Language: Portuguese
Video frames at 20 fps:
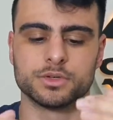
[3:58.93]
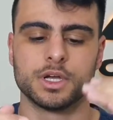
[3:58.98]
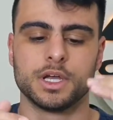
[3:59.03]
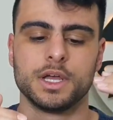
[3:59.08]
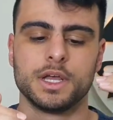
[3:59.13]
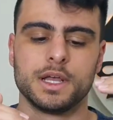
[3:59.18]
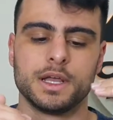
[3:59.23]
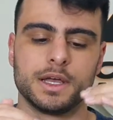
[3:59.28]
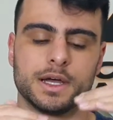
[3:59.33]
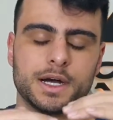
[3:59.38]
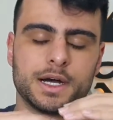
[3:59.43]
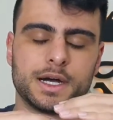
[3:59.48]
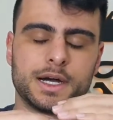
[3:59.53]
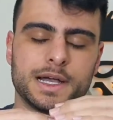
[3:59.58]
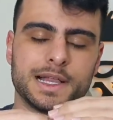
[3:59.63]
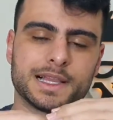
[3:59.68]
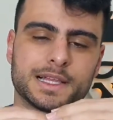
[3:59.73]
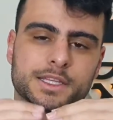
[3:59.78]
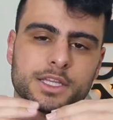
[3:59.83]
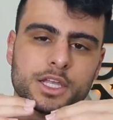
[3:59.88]
Uh,
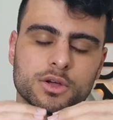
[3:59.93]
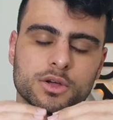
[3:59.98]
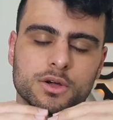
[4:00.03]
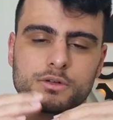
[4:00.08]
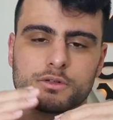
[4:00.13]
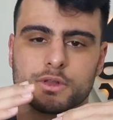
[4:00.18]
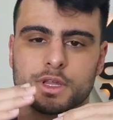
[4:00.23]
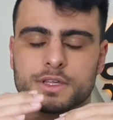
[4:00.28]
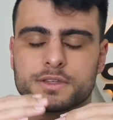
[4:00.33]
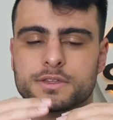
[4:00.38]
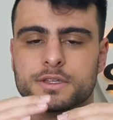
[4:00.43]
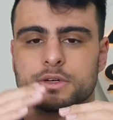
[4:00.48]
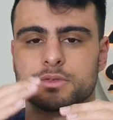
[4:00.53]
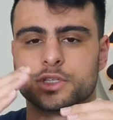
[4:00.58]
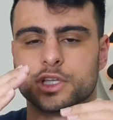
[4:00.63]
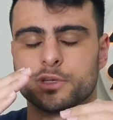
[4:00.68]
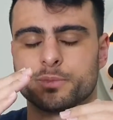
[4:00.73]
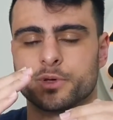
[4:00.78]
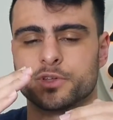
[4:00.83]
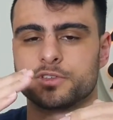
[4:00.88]
ela uma angulação
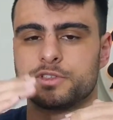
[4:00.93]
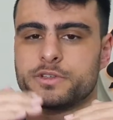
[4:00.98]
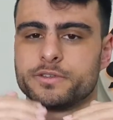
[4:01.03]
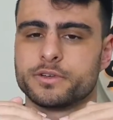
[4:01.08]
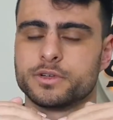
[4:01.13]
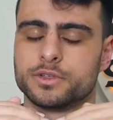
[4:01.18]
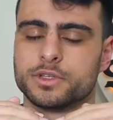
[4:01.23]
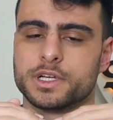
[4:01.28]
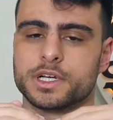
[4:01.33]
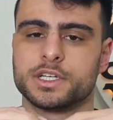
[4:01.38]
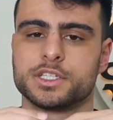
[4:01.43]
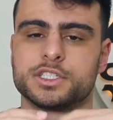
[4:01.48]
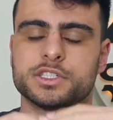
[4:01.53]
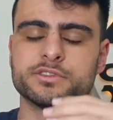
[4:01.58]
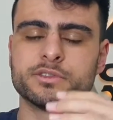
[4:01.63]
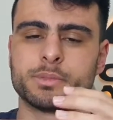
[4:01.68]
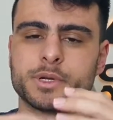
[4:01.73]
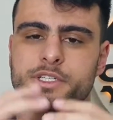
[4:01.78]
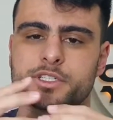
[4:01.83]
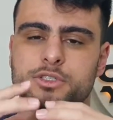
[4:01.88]
tanto positiva quanto
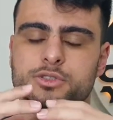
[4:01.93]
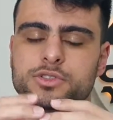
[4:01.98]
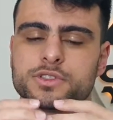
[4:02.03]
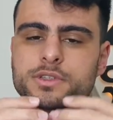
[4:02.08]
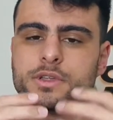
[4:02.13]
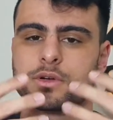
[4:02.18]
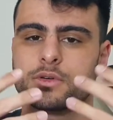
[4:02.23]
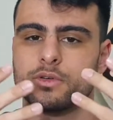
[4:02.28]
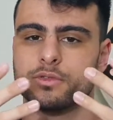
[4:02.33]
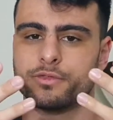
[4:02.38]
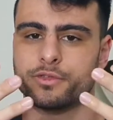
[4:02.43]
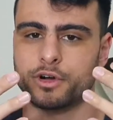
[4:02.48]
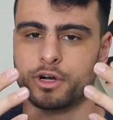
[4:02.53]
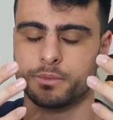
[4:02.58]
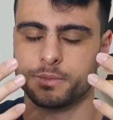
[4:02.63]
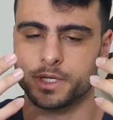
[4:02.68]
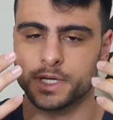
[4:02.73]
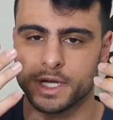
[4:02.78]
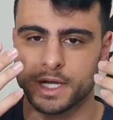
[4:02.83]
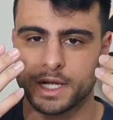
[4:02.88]
negativa para te ajustar
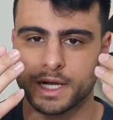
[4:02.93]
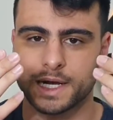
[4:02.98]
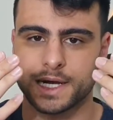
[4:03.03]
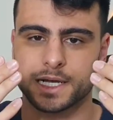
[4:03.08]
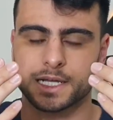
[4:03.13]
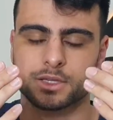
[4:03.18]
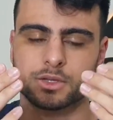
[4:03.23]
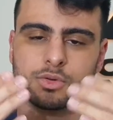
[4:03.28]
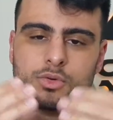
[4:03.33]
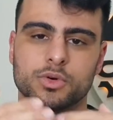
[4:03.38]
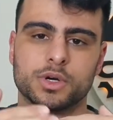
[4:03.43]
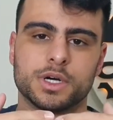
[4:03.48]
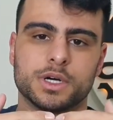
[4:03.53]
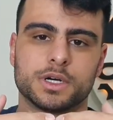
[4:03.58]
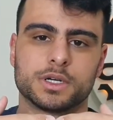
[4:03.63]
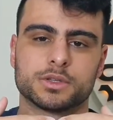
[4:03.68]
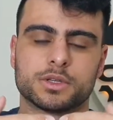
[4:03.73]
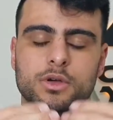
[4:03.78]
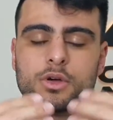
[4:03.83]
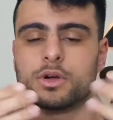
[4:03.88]
conforme a
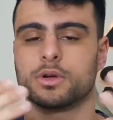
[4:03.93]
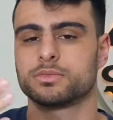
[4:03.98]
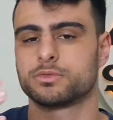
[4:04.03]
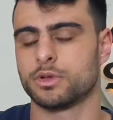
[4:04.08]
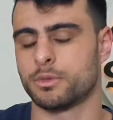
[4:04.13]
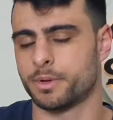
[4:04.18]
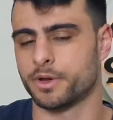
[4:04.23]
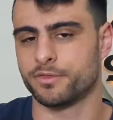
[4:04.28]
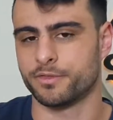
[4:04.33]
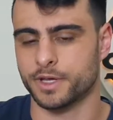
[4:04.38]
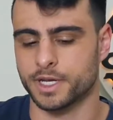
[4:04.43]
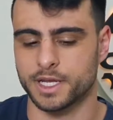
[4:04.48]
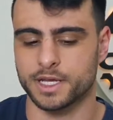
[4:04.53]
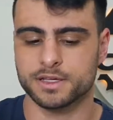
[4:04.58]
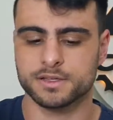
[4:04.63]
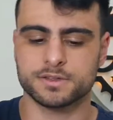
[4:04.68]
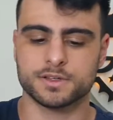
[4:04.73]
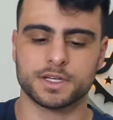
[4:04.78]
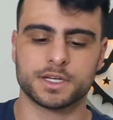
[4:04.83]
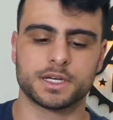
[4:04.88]
tua, tua, tua
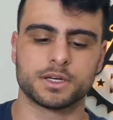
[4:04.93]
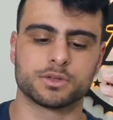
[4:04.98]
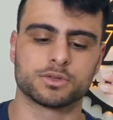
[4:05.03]
preferência, né?